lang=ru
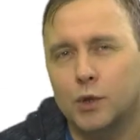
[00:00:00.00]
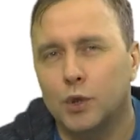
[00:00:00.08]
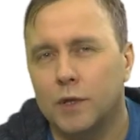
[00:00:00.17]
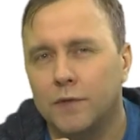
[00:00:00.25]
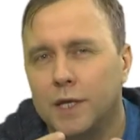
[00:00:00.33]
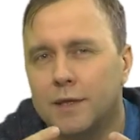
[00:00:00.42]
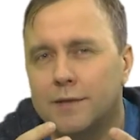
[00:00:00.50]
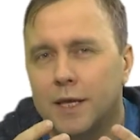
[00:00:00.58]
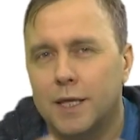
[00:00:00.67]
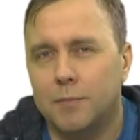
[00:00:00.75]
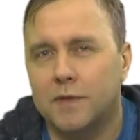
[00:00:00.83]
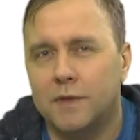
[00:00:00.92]
Кто-то видит за
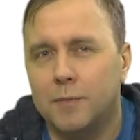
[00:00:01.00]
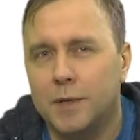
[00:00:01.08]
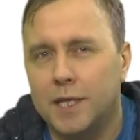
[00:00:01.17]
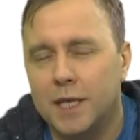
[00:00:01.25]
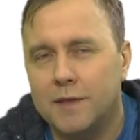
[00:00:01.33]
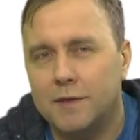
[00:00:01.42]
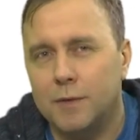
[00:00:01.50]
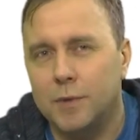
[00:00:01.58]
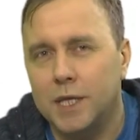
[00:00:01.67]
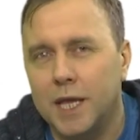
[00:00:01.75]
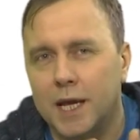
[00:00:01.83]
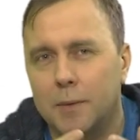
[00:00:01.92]
этими своими действиями
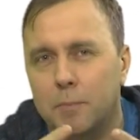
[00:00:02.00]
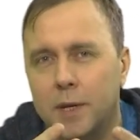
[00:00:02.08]
некое